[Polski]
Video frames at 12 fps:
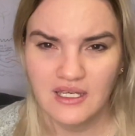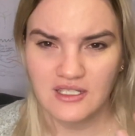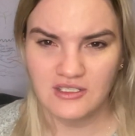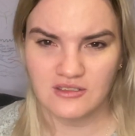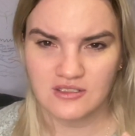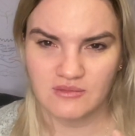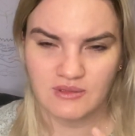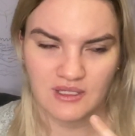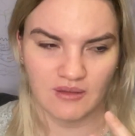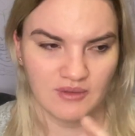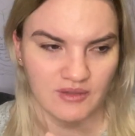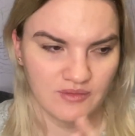że on sobie
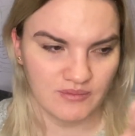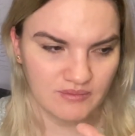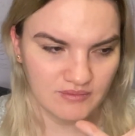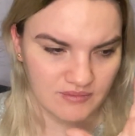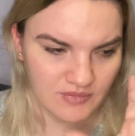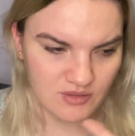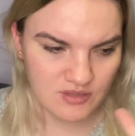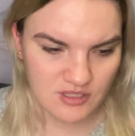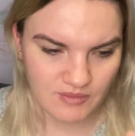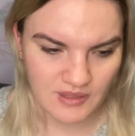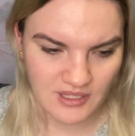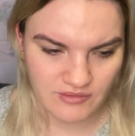tam, nie wiem,
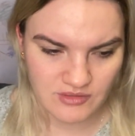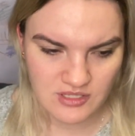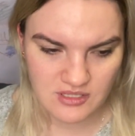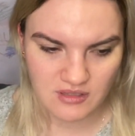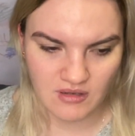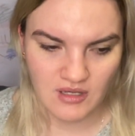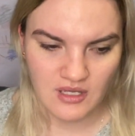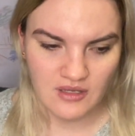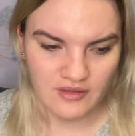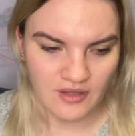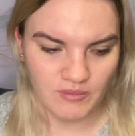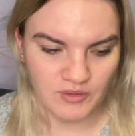rozkminia wszystko,
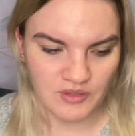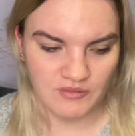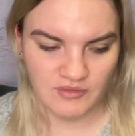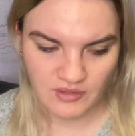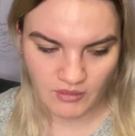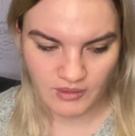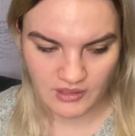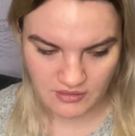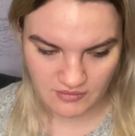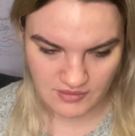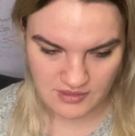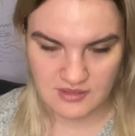no a potem mówi, dobra,
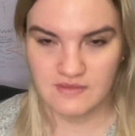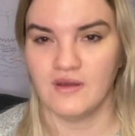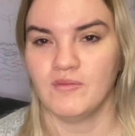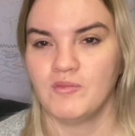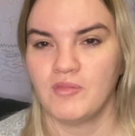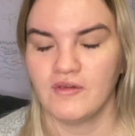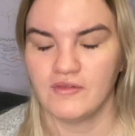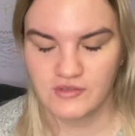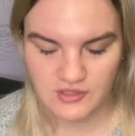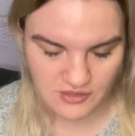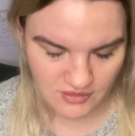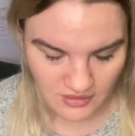to was, wam opowiem
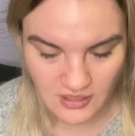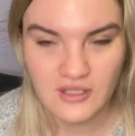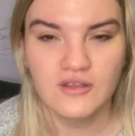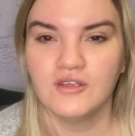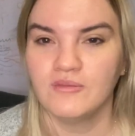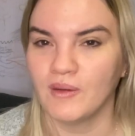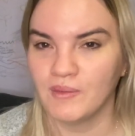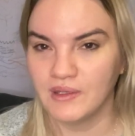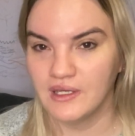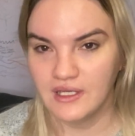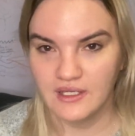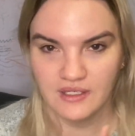wszystko, nie? No i mamy
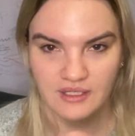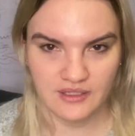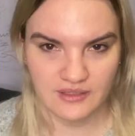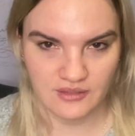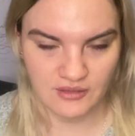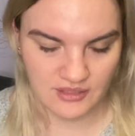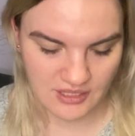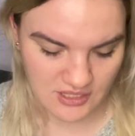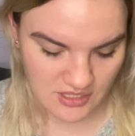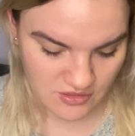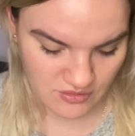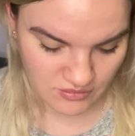e, to, tę
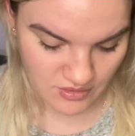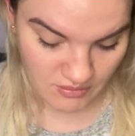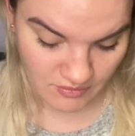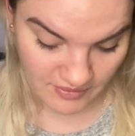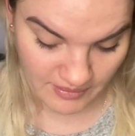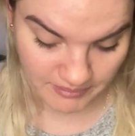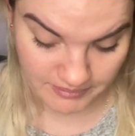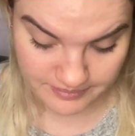część, o której mówiłam